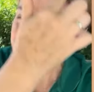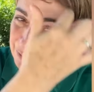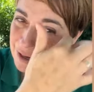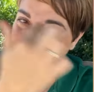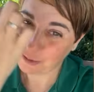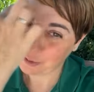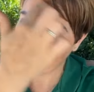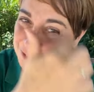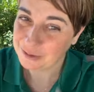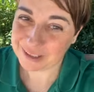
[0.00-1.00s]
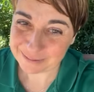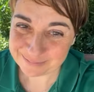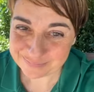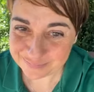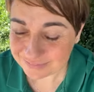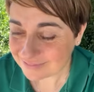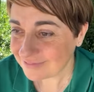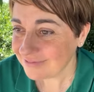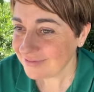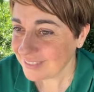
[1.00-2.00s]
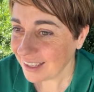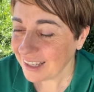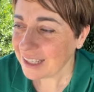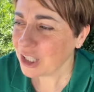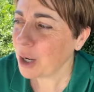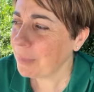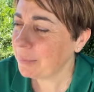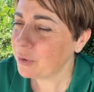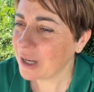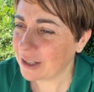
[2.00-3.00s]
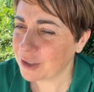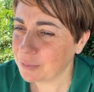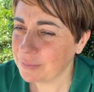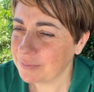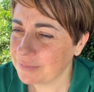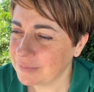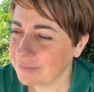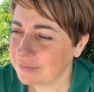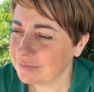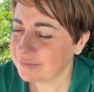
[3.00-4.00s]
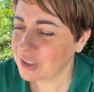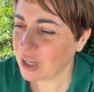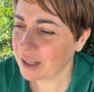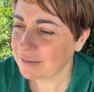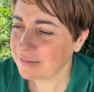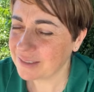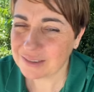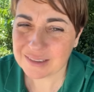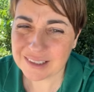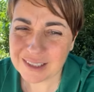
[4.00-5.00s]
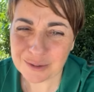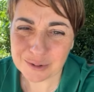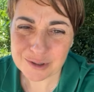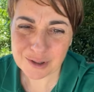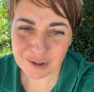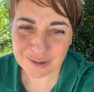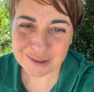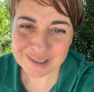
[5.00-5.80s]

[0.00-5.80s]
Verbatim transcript: e qua sotto la fronte. No, ma più che altro, mh, mm, cioè, io non sono